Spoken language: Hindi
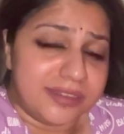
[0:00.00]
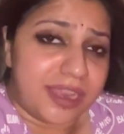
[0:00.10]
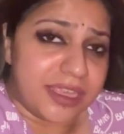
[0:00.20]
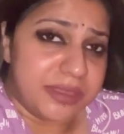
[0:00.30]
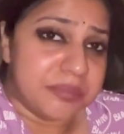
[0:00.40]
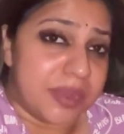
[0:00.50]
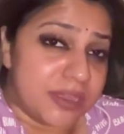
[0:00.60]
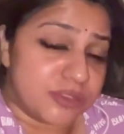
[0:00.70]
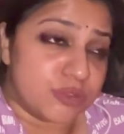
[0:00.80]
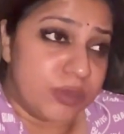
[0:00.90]
टाइम
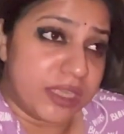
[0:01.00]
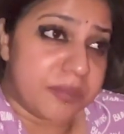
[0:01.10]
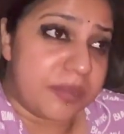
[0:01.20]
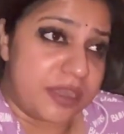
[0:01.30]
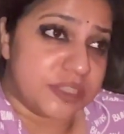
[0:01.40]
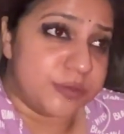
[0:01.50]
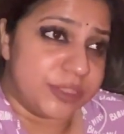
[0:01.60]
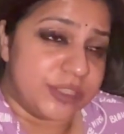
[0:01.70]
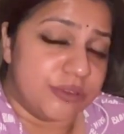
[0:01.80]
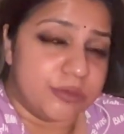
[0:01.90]
बाद सुबह के पाँच
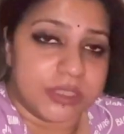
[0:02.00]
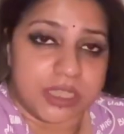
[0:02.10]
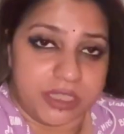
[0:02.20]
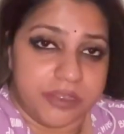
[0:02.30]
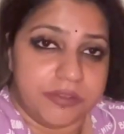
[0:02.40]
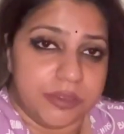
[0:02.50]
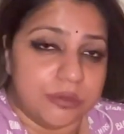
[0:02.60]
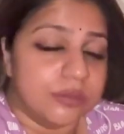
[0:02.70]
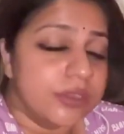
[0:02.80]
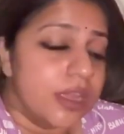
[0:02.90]
बजे और मैं जागी हुई
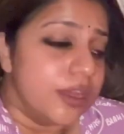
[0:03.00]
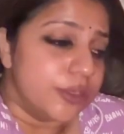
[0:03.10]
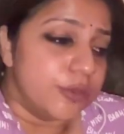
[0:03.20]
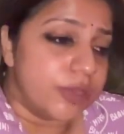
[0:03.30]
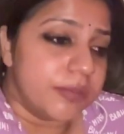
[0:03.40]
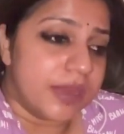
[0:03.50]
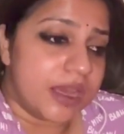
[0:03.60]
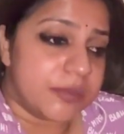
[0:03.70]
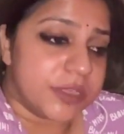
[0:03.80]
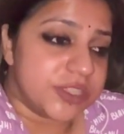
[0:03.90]
हूँ क्योंकि मैं
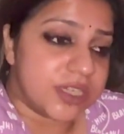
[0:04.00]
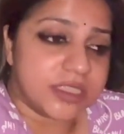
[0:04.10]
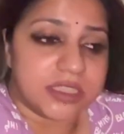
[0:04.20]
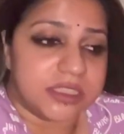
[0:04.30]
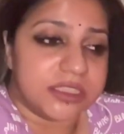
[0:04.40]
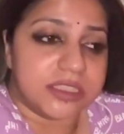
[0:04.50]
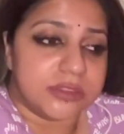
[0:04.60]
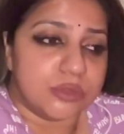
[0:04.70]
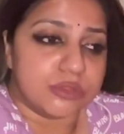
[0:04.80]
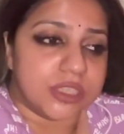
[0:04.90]
हमेशा जल्दी
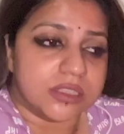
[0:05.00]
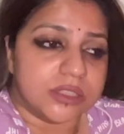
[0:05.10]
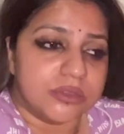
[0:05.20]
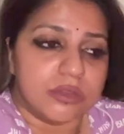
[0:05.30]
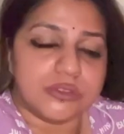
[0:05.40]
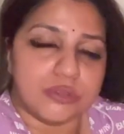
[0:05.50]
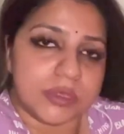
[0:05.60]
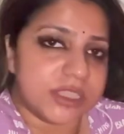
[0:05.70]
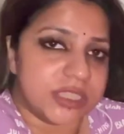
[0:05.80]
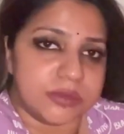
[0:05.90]
सो जाती हूँ और
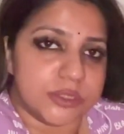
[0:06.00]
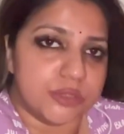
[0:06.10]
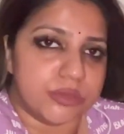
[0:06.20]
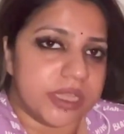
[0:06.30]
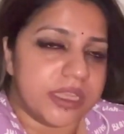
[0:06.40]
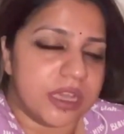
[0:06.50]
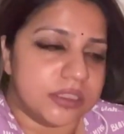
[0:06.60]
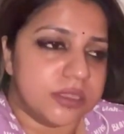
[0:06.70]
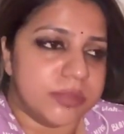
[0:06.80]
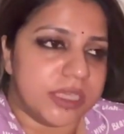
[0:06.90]
सुबह छः बजे उठने की
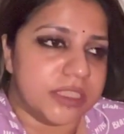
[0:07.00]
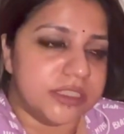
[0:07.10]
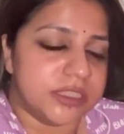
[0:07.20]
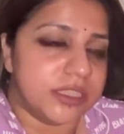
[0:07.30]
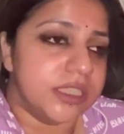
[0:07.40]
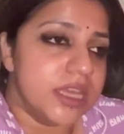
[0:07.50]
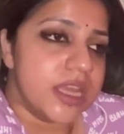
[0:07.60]
आदत बना ली थी